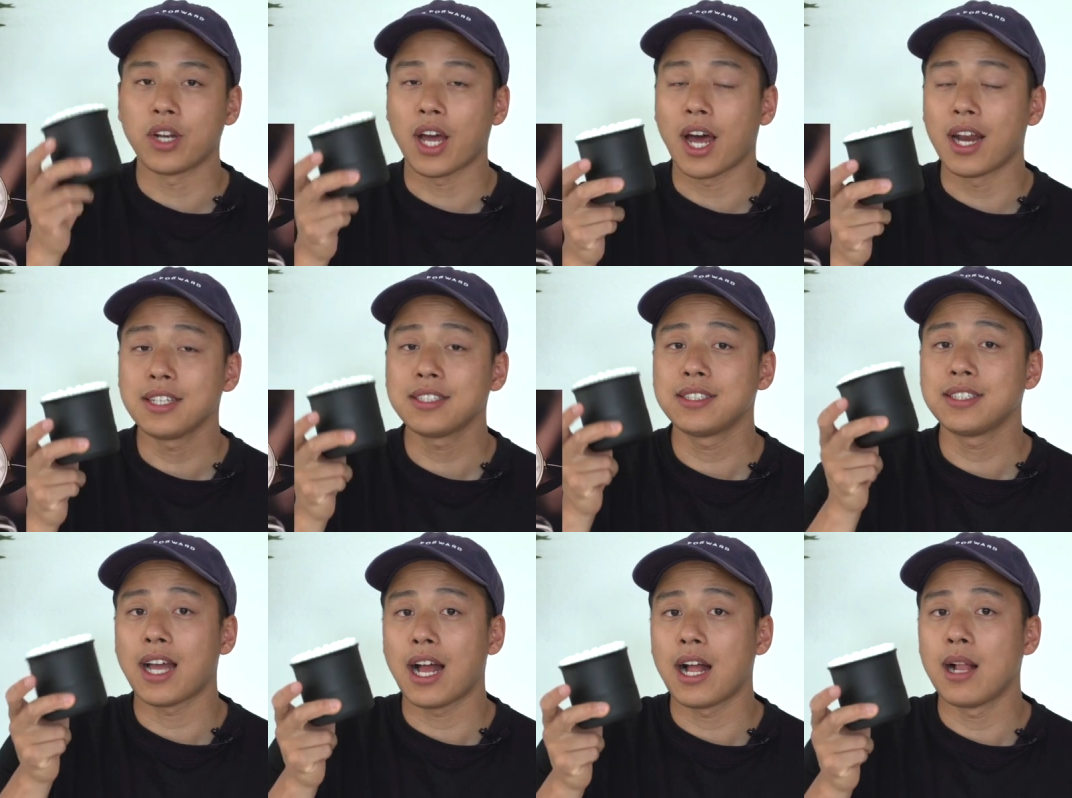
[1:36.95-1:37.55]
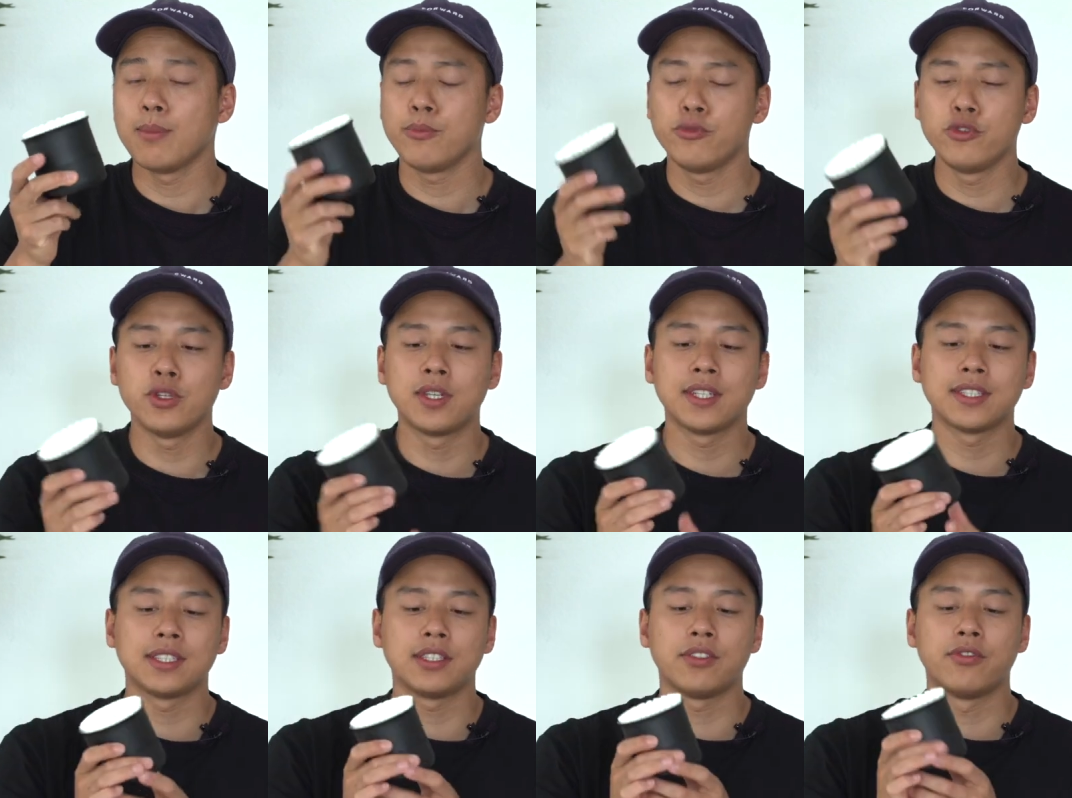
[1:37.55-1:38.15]
und alles in allem
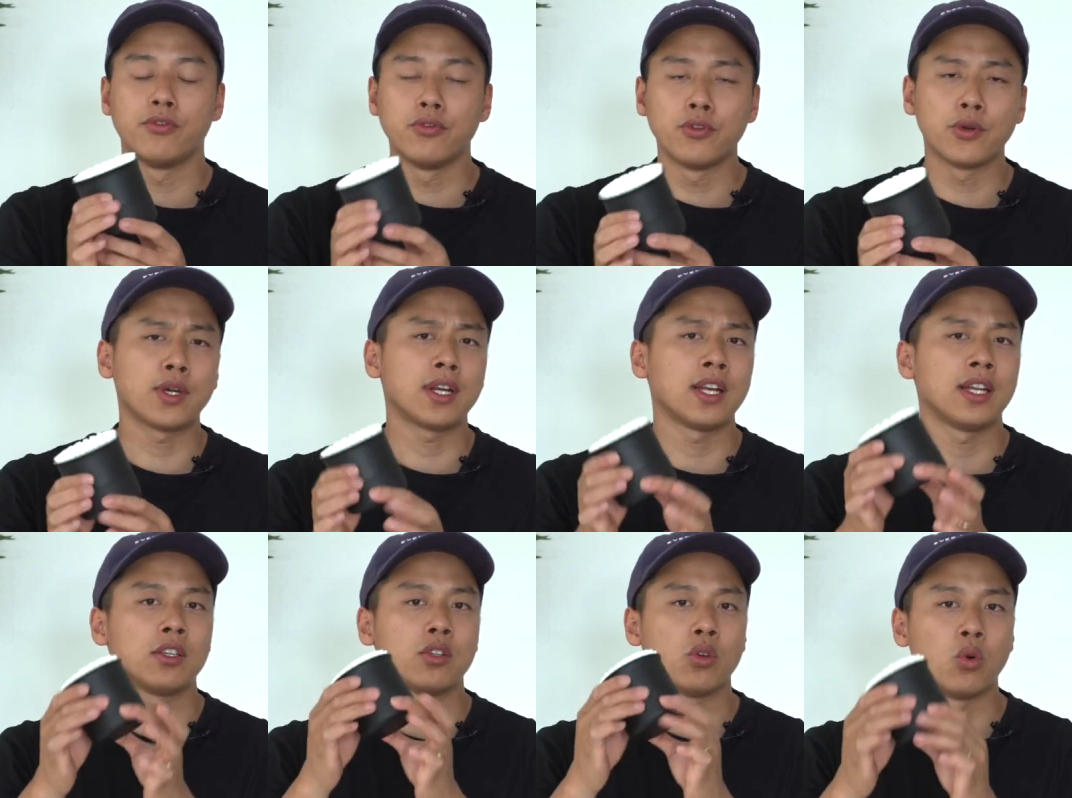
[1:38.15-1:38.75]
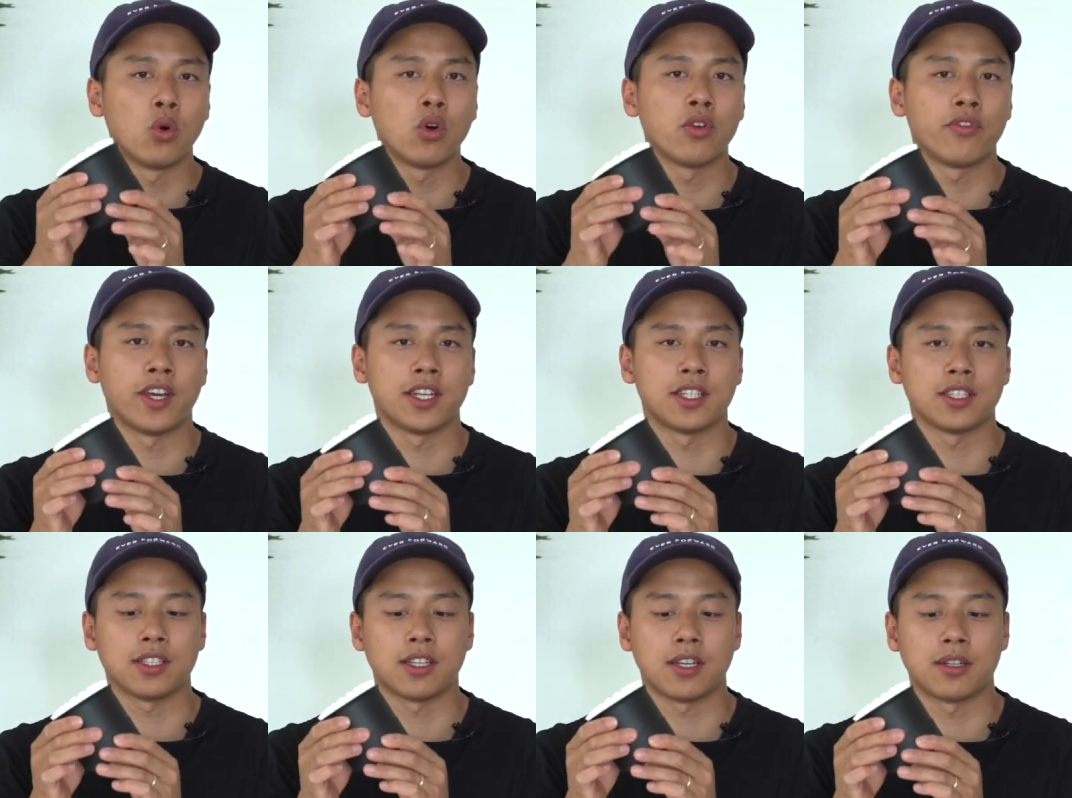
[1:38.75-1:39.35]
fühlt er sich wirklich
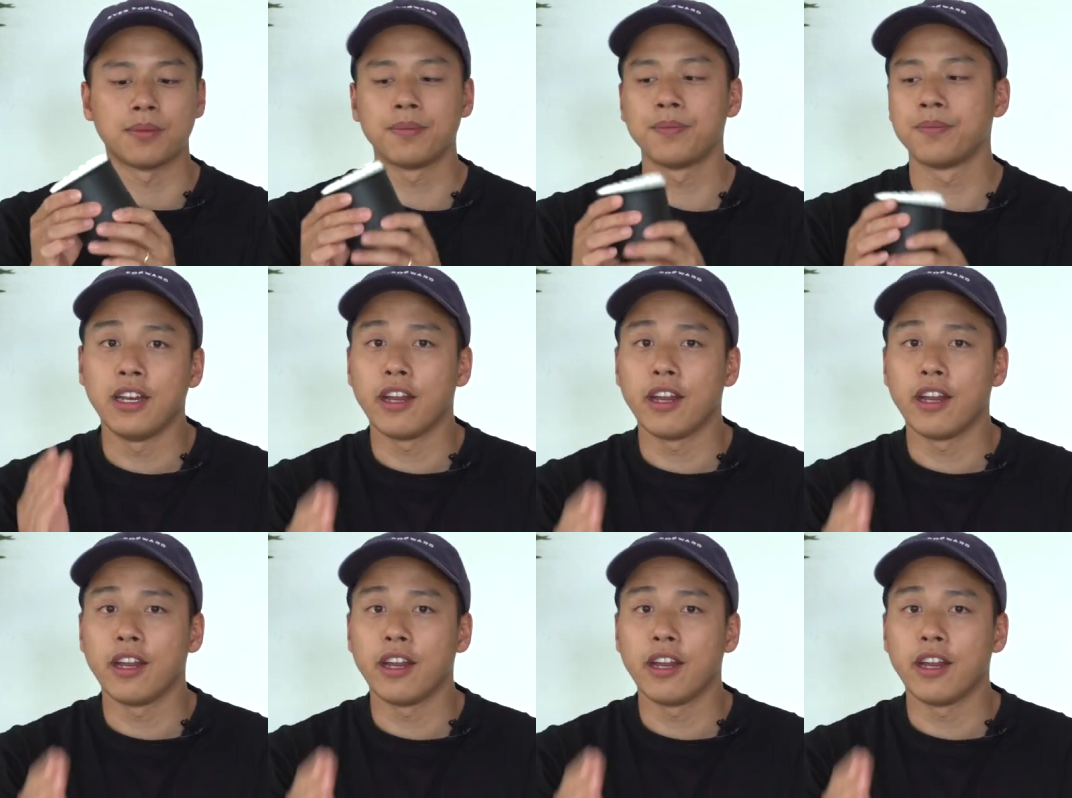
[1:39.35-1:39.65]
hochwertig an.